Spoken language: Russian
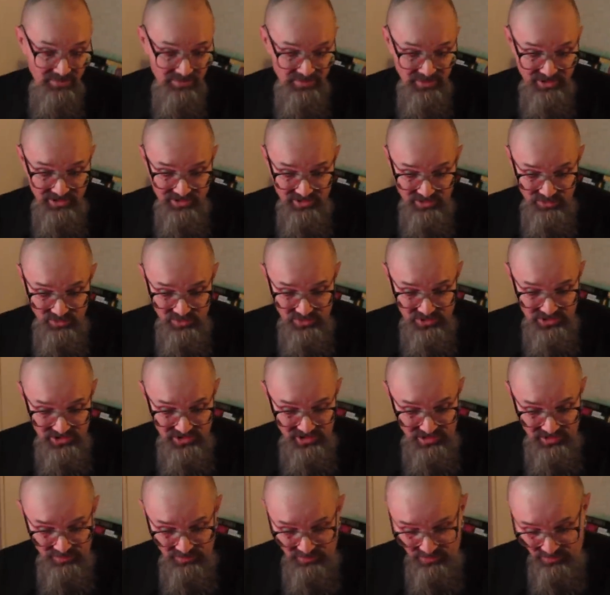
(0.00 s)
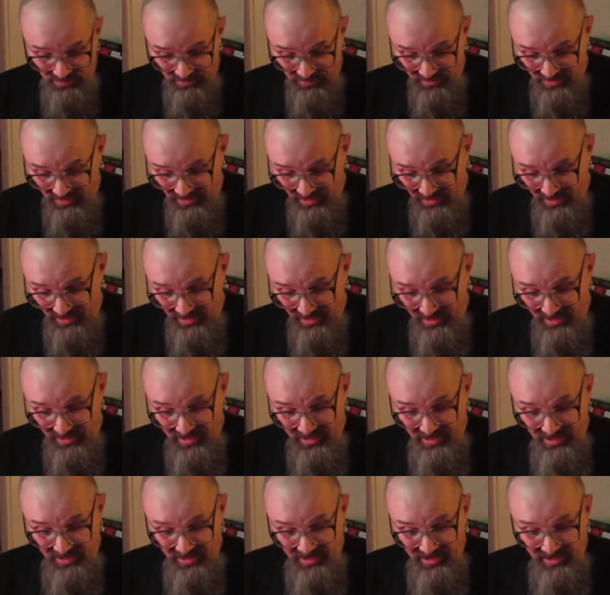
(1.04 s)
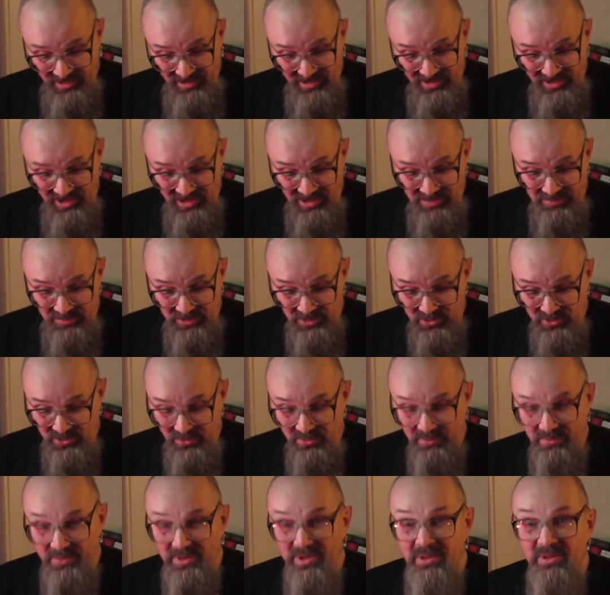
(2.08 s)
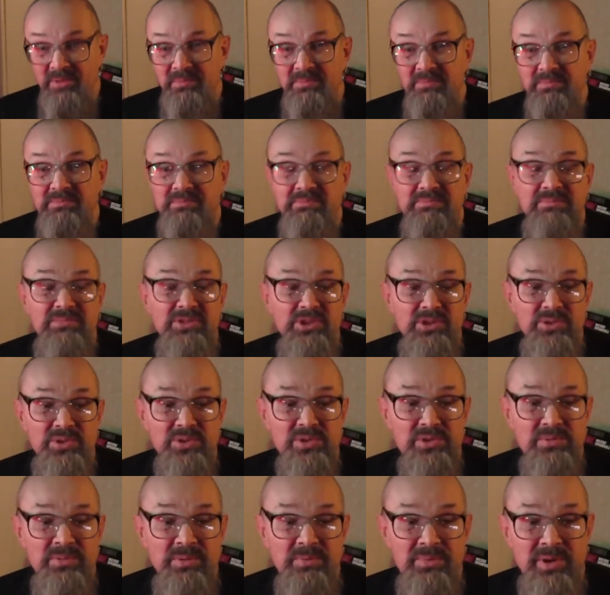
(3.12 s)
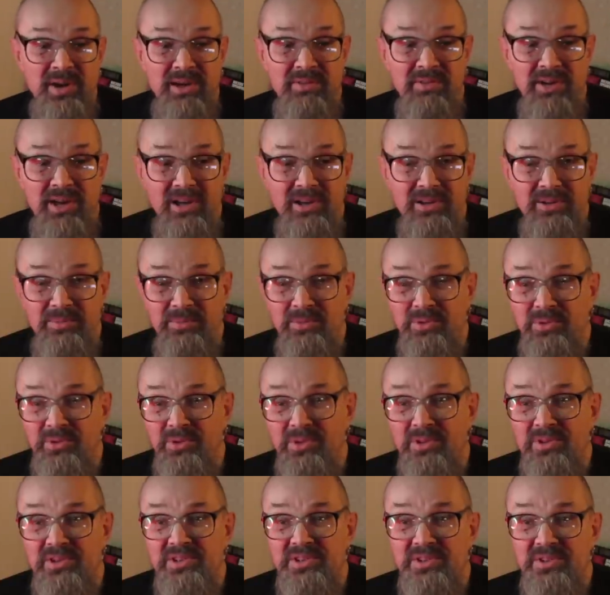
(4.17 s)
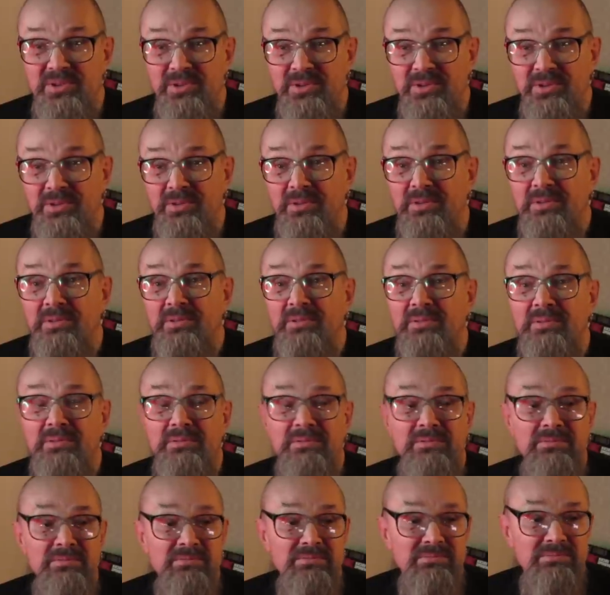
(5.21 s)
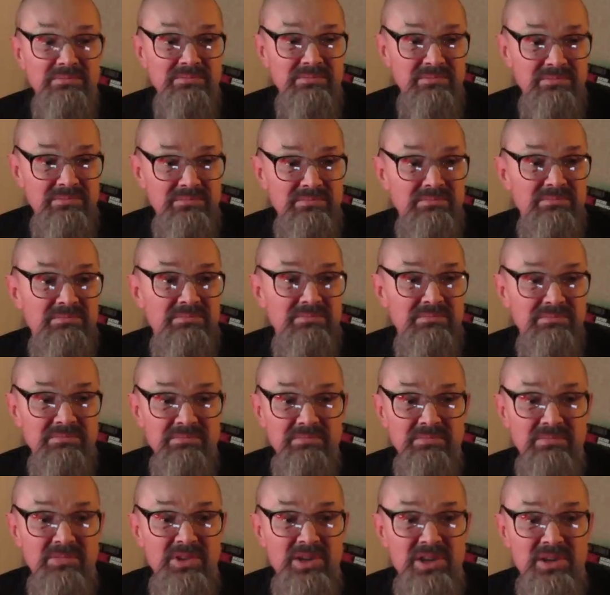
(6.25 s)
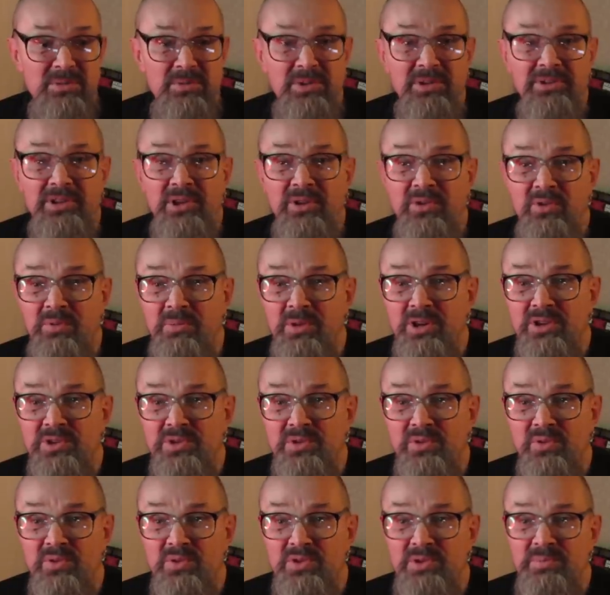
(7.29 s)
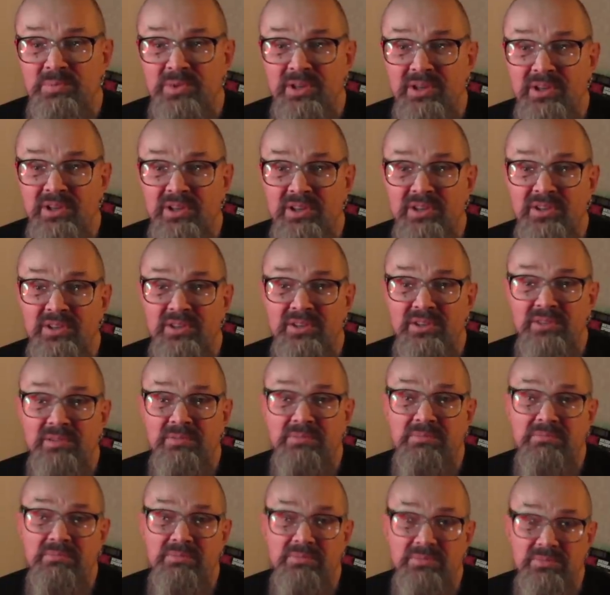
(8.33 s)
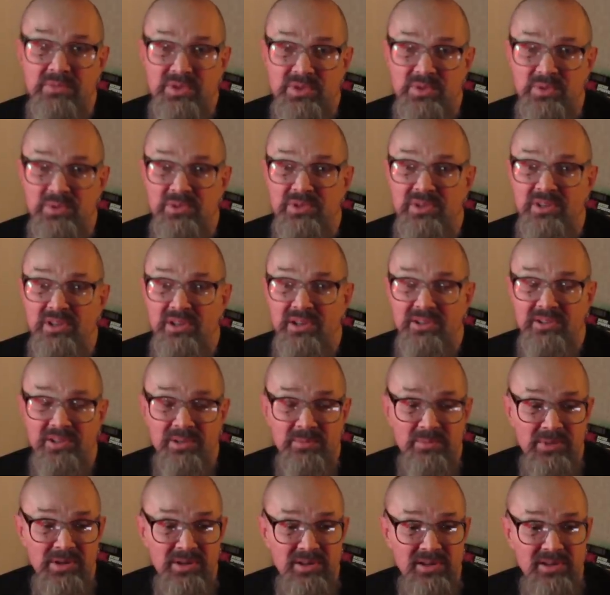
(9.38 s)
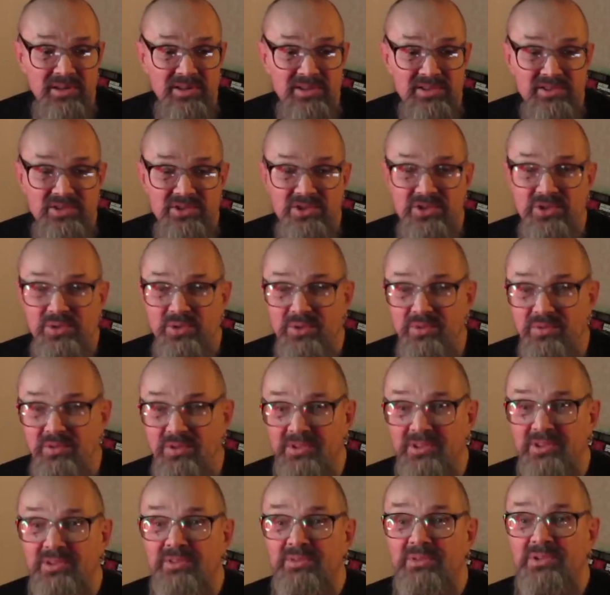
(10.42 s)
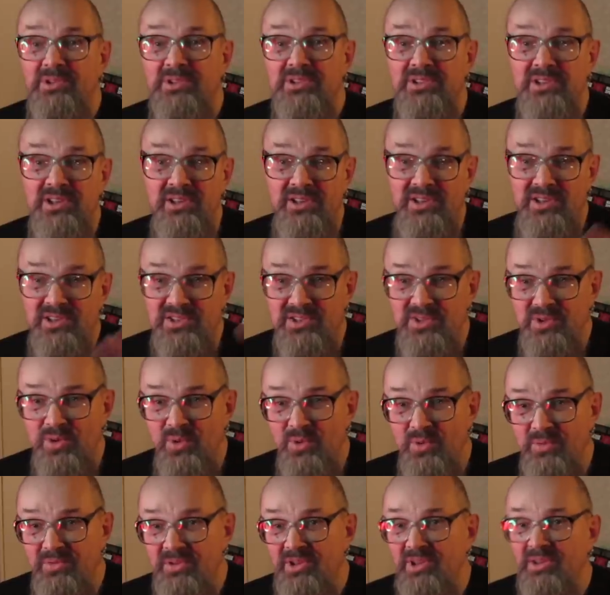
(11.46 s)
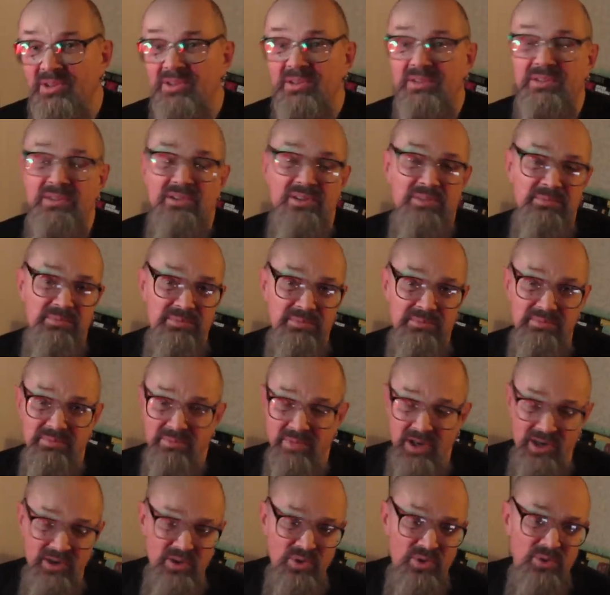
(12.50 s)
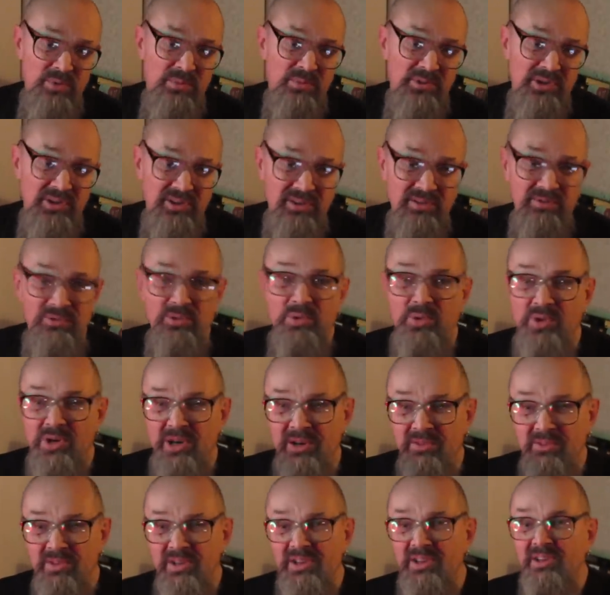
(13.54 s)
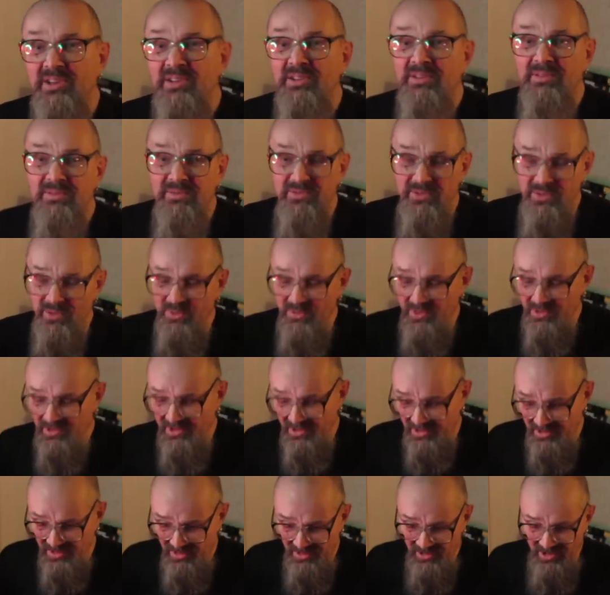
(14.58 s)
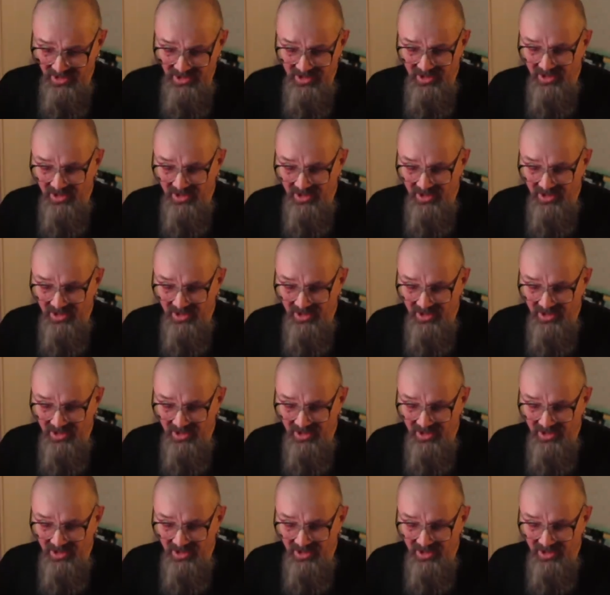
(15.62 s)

Предыдущий альбом, как пишут, был не то чтобы провальным у Дорс, но не имел такого большого успеха, и студия «Электро» была разочарована. Вот эти оркестровки, там, огромные духовые, все вот это